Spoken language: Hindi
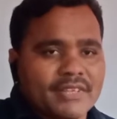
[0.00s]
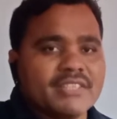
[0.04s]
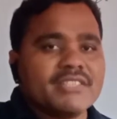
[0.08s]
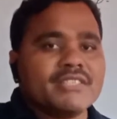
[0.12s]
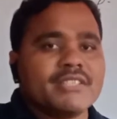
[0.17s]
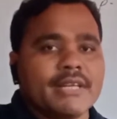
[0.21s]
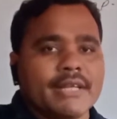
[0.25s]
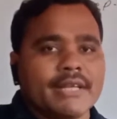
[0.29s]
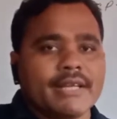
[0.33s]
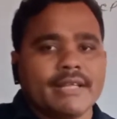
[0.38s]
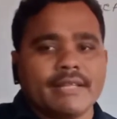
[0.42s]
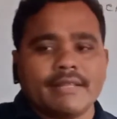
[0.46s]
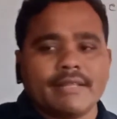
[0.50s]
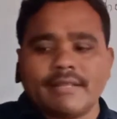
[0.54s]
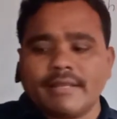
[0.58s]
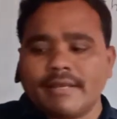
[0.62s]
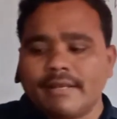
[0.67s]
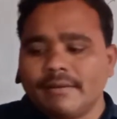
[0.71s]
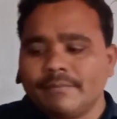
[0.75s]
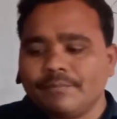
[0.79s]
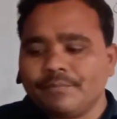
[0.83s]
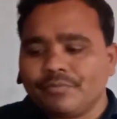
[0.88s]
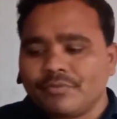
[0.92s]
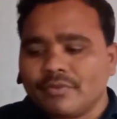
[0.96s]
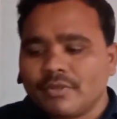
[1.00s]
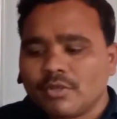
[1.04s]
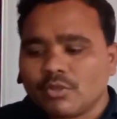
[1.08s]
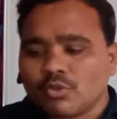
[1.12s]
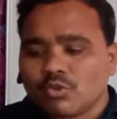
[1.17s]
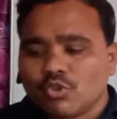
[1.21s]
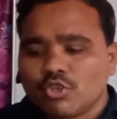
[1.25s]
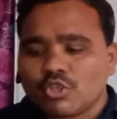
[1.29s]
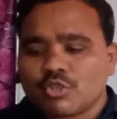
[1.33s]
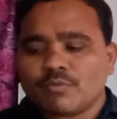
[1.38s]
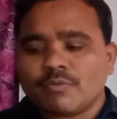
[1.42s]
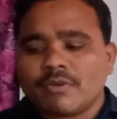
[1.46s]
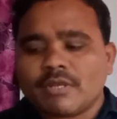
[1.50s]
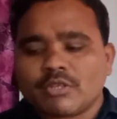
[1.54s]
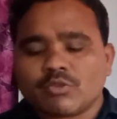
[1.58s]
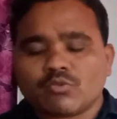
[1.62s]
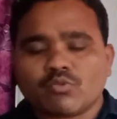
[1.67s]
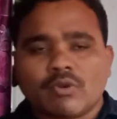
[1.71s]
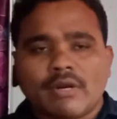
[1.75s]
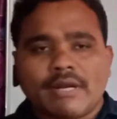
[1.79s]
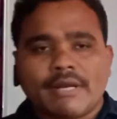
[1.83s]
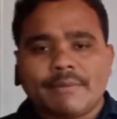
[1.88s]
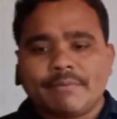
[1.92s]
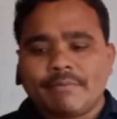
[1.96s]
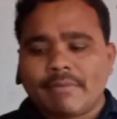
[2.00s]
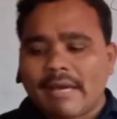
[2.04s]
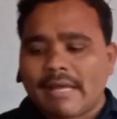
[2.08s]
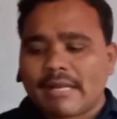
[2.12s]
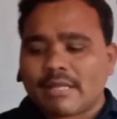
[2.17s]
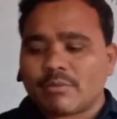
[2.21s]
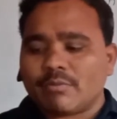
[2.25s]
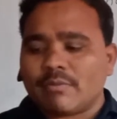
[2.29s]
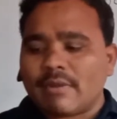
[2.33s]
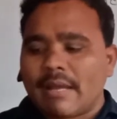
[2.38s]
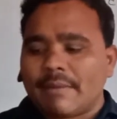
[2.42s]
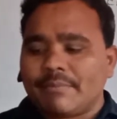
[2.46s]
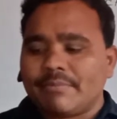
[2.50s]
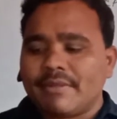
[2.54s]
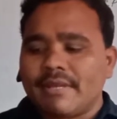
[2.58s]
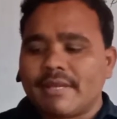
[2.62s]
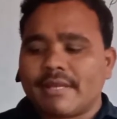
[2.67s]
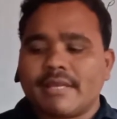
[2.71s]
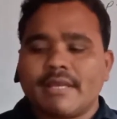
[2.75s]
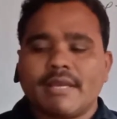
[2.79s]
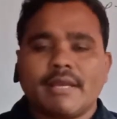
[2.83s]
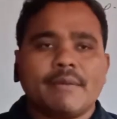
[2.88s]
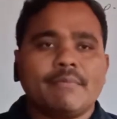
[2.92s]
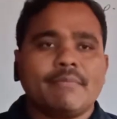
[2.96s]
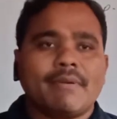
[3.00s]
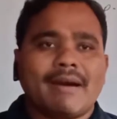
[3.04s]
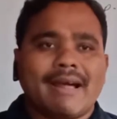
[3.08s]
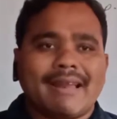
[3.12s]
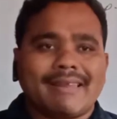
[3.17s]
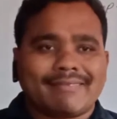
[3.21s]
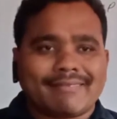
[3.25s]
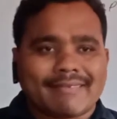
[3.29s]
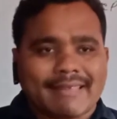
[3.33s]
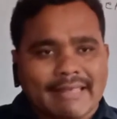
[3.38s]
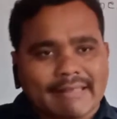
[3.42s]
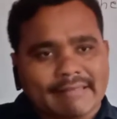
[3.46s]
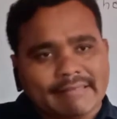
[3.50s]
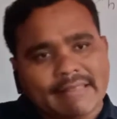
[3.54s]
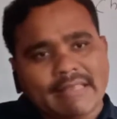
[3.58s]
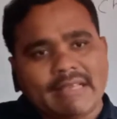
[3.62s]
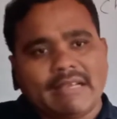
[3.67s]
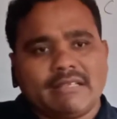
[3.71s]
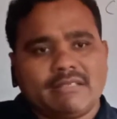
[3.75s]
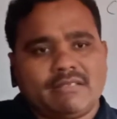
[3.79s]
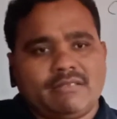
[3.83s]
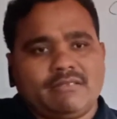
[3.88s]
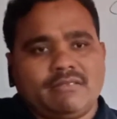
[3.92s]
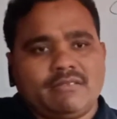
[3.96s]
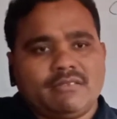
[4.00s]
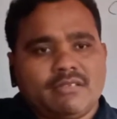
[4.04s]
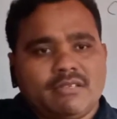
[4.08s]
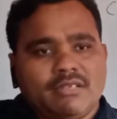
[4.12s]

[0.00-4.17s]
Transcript: हिस्ट्री के अंदर तो इसमें स्वर्णिम भारत में आप देखिए कि भारत का इतिहास